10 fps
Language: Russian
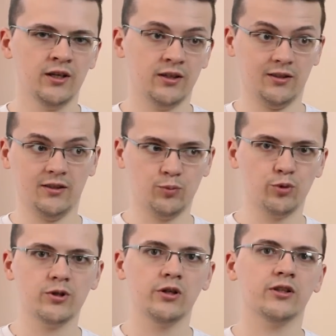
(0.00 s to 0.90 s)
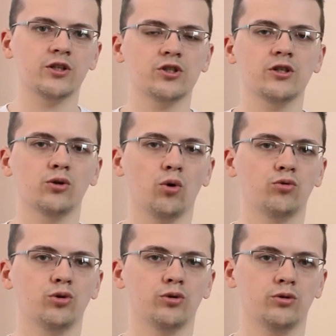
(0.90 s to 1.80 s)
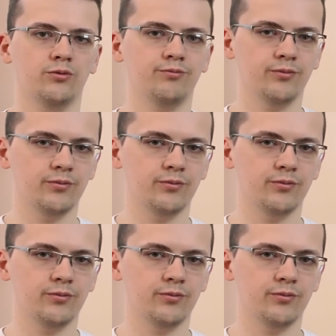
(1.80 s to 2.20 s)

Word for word: э, запустили точнее новую